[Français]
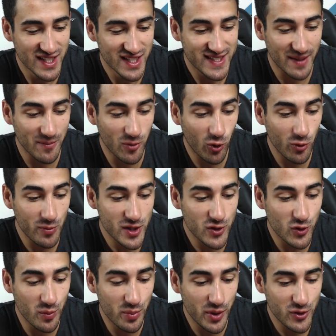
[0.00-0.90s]
Ça me remet de
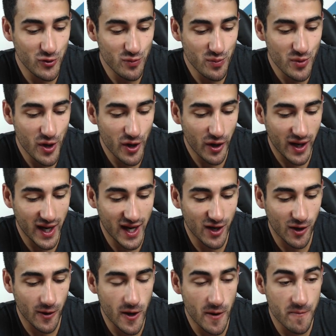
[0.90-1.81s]
bonne humeur.
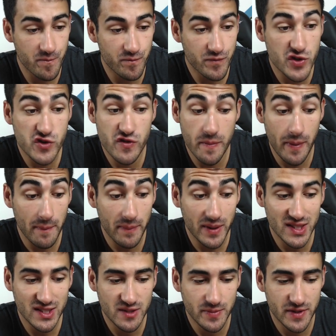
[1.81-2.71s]
Alors, euh, je vais pas me
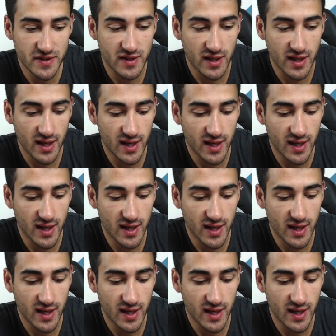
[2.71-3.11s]
précipiter là.